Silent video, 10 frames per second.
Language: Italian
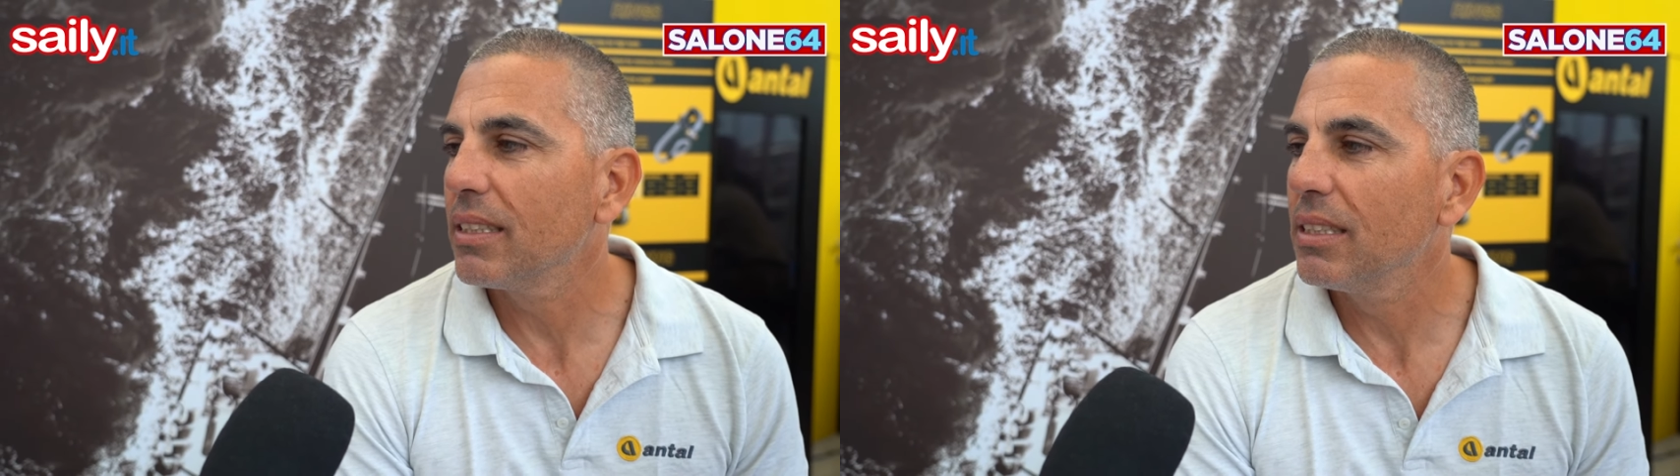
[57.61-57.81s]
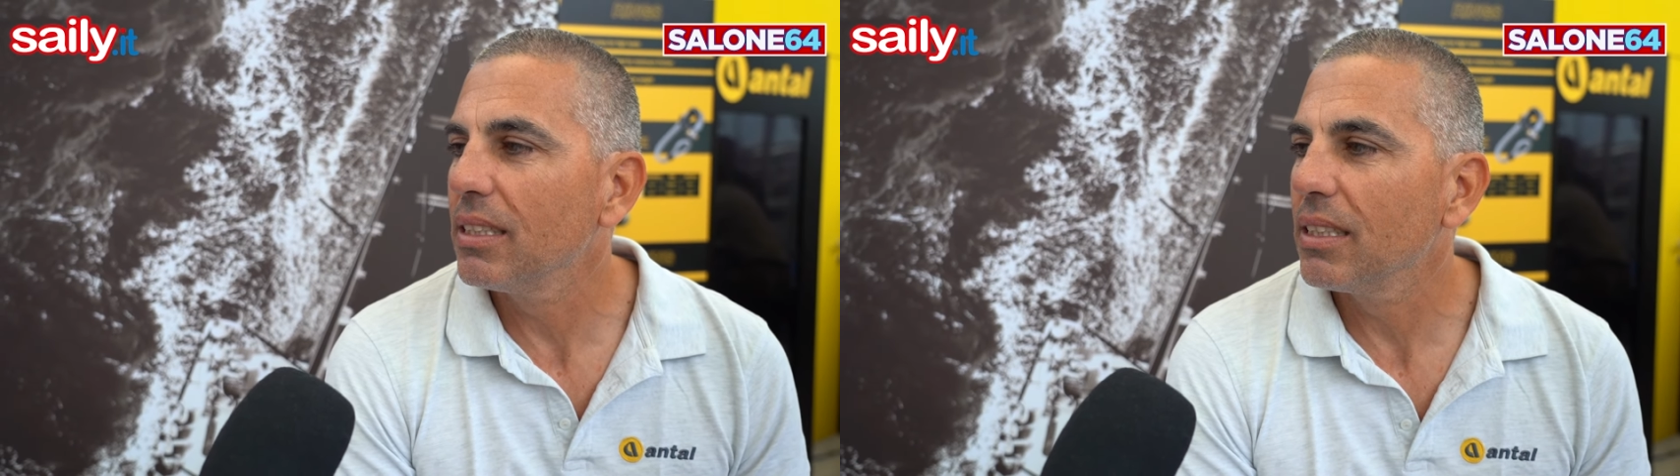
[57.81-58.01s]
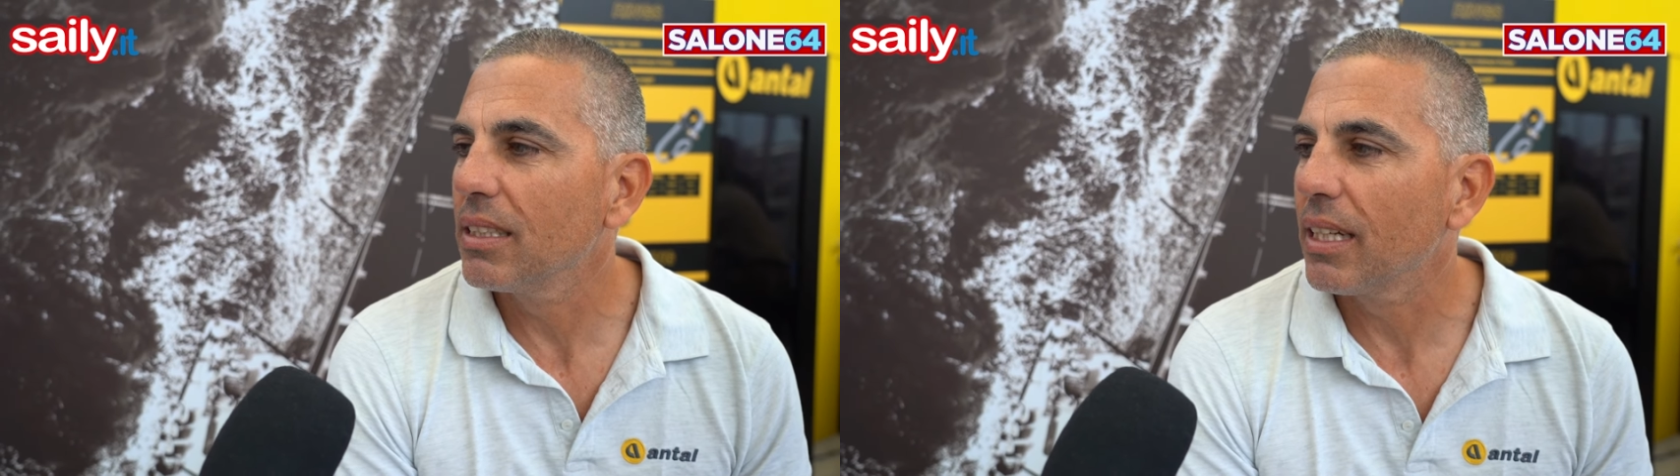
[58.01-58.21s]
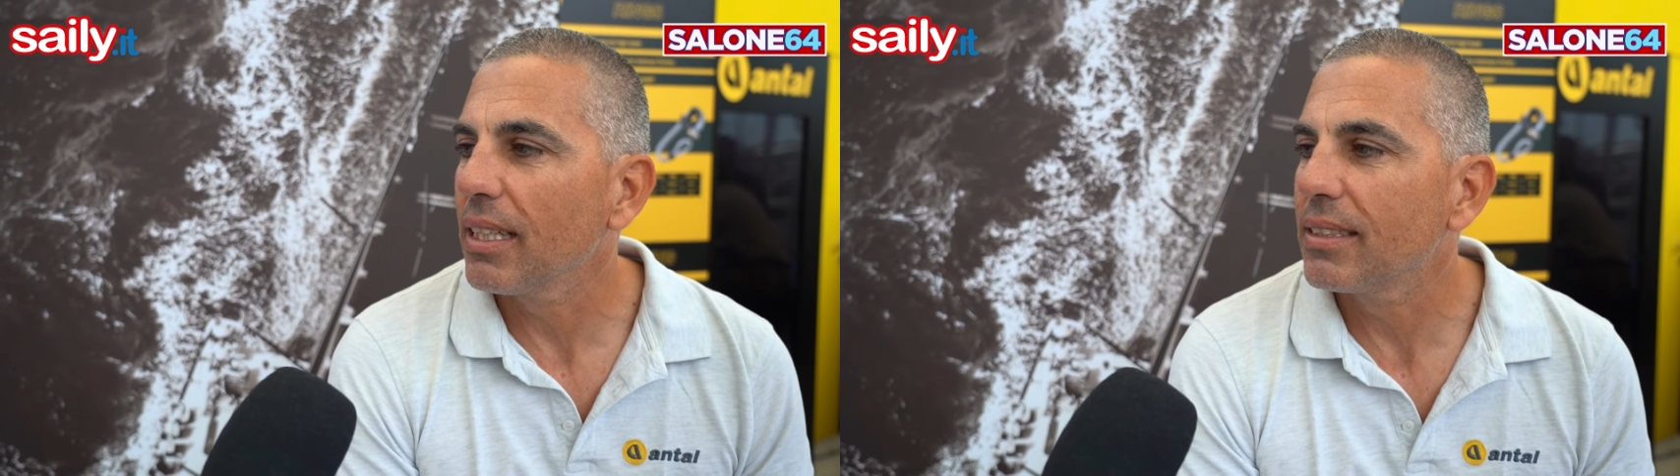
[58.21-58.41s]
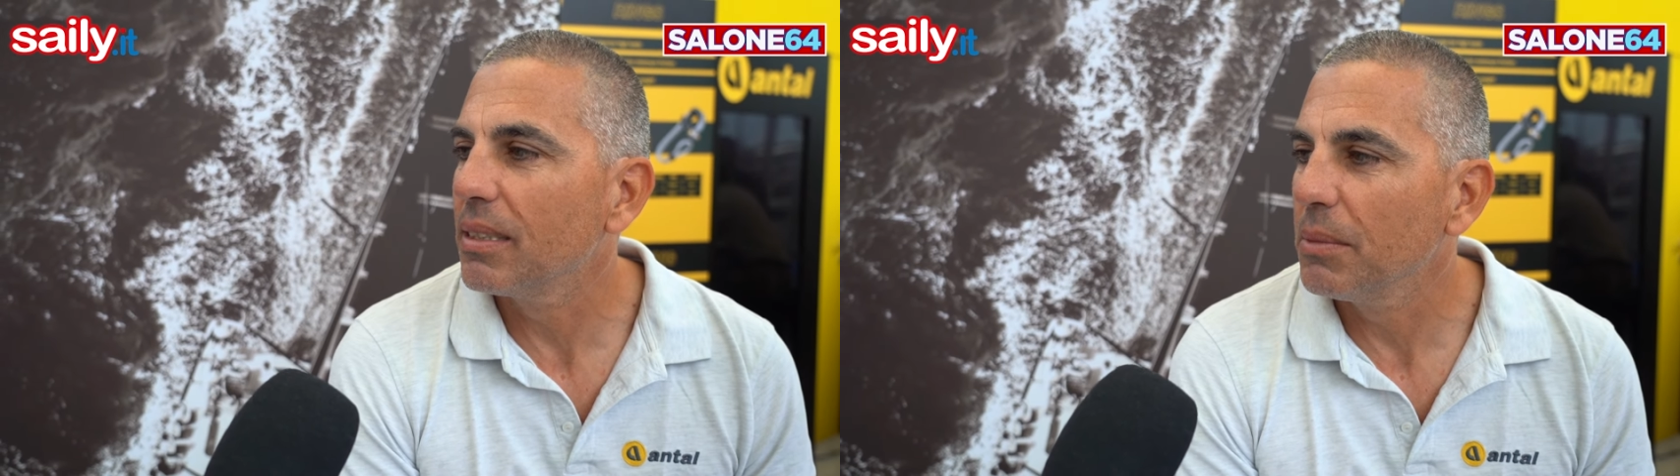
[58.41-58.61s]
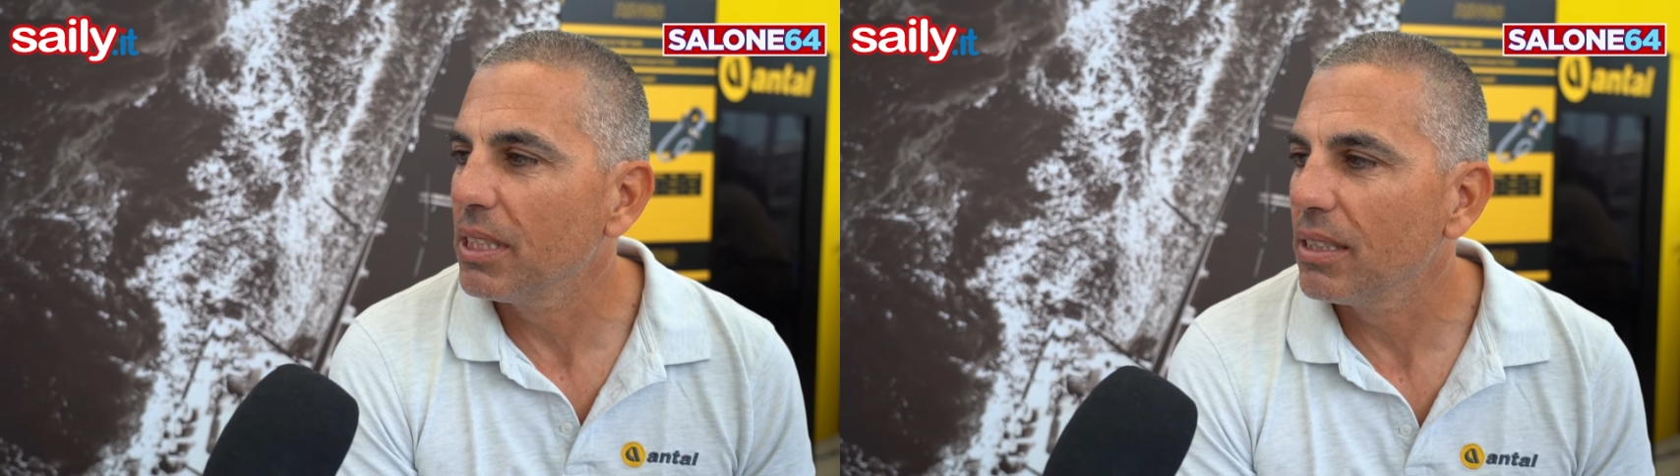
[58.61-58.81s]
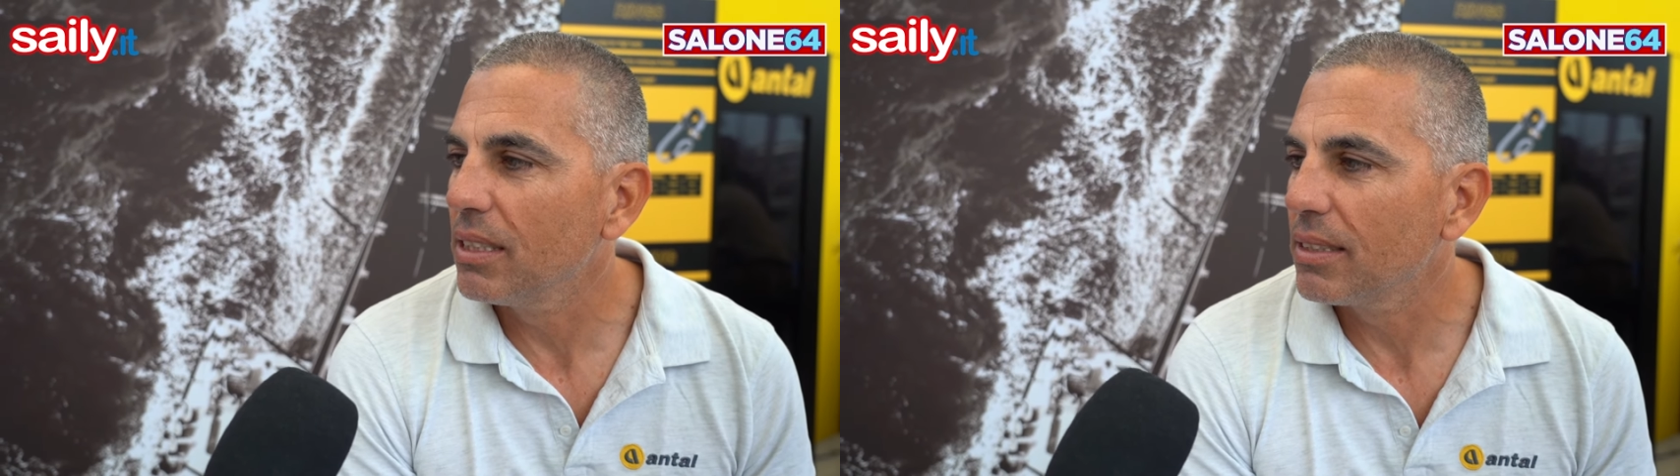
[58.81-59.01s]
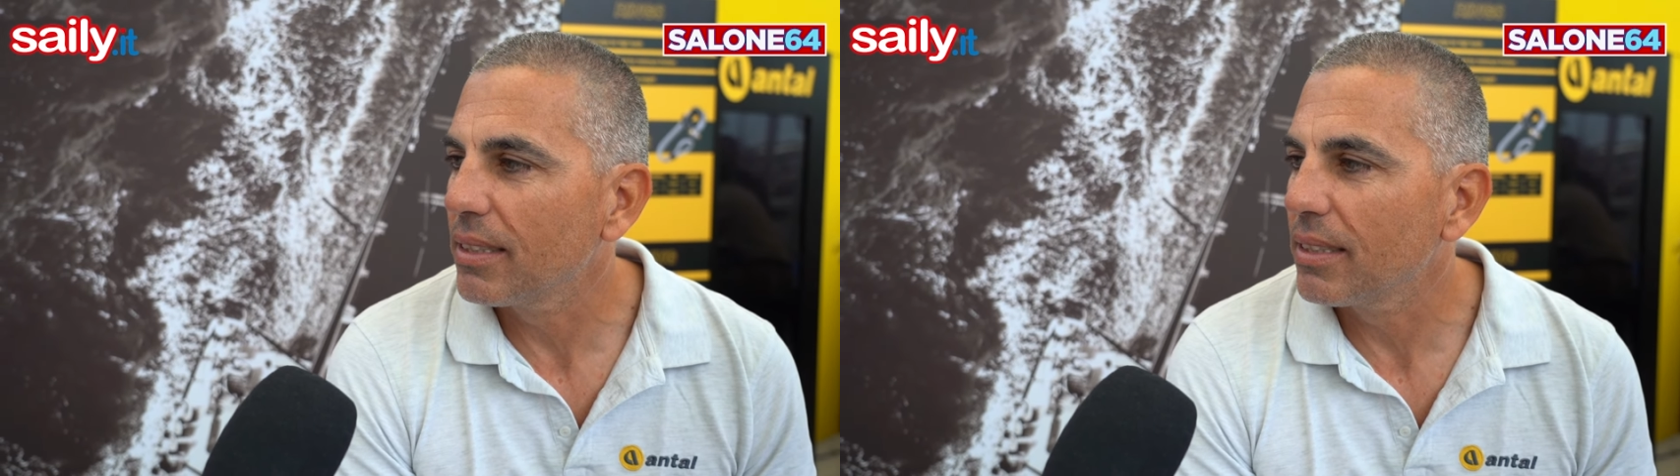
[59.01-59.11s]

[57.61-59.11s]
di classe mini